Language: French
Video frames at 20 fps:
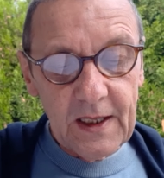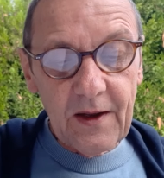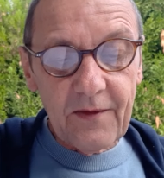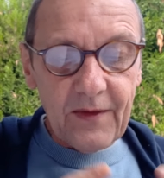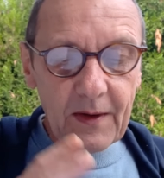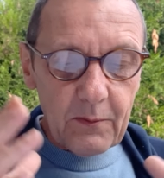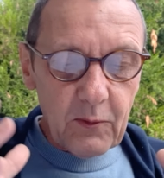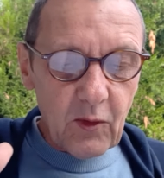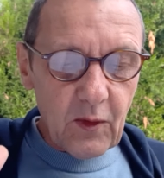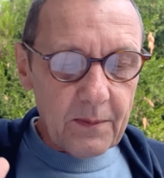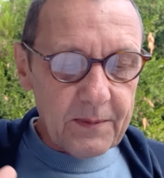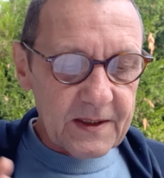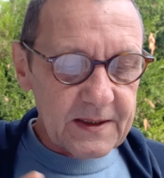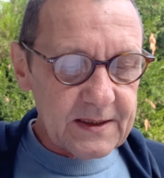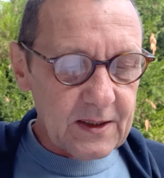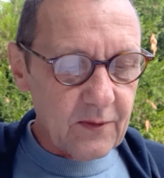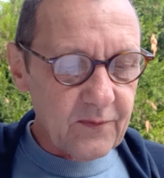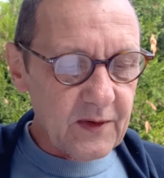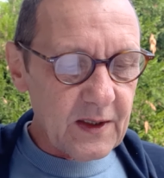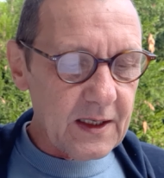Enfin bon, après
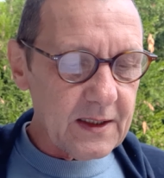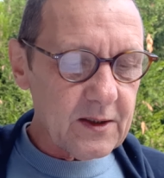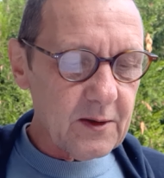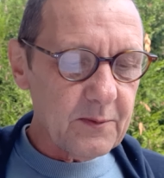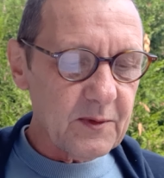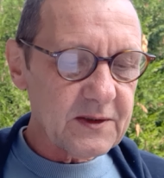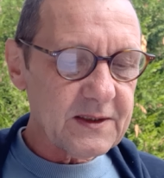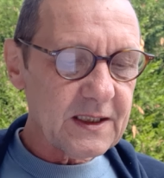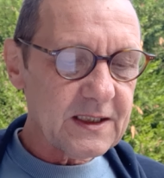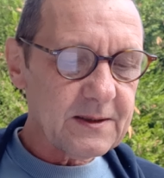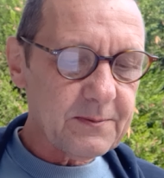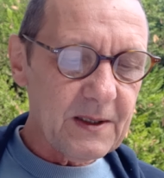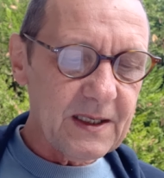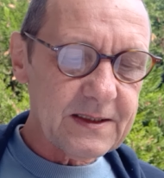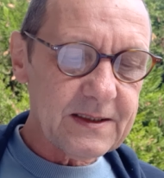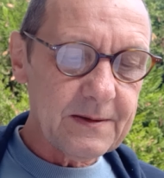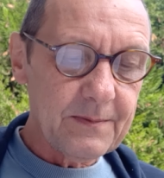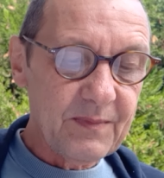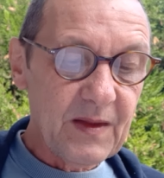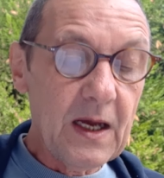ça, on verra comment ça se
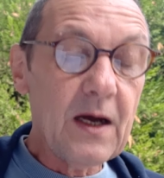passe.